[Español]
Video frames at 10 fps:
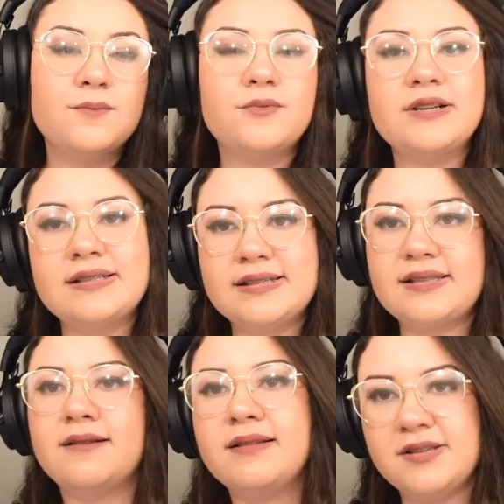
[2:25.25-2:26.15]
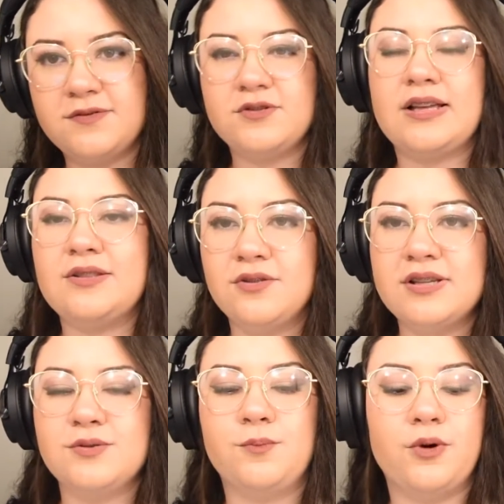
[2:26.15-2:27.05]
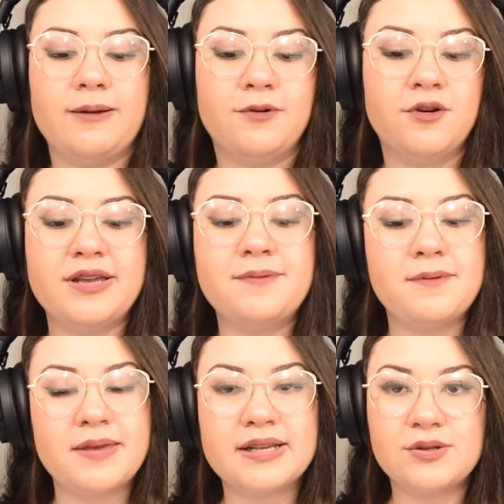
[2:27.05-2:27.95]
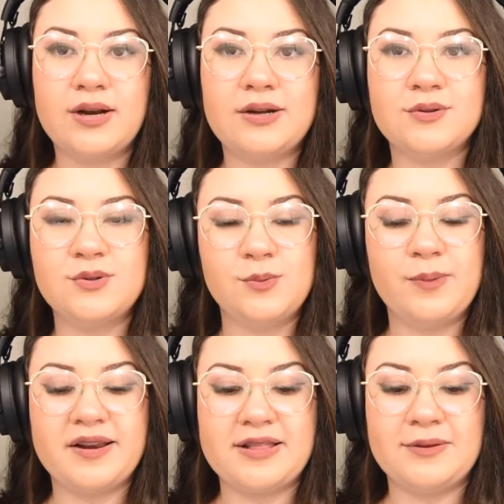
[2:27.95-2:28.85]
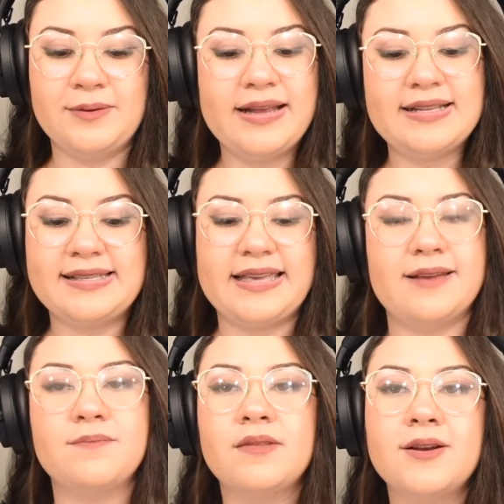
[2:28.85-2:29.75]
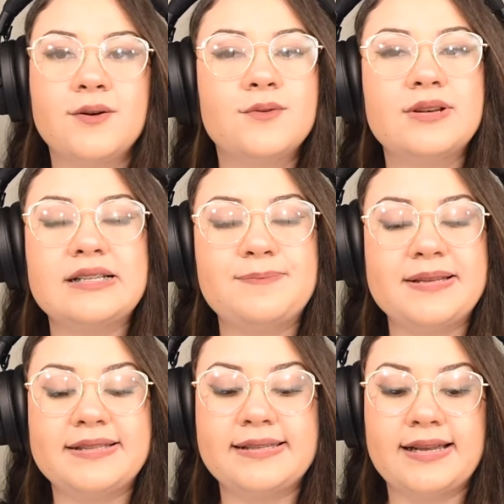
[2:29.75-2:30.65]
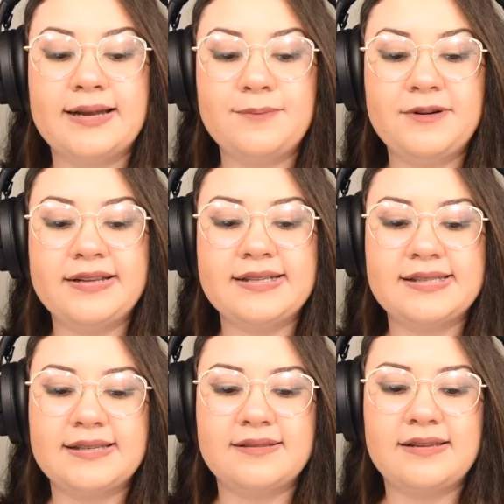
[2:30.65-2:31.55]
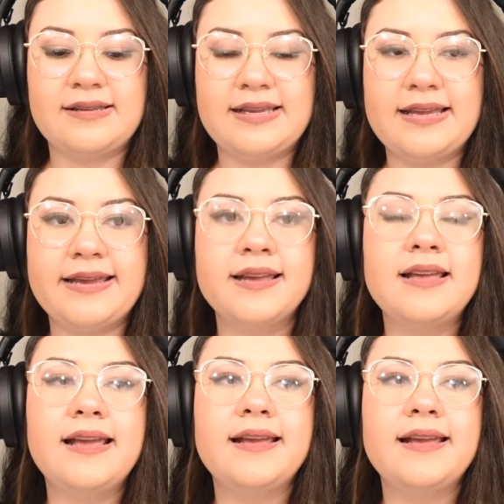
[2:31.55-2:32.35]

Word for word: pues estaba disfrutando de su pueblo y vivía sola con su perrito Eski, un Spitz japonés y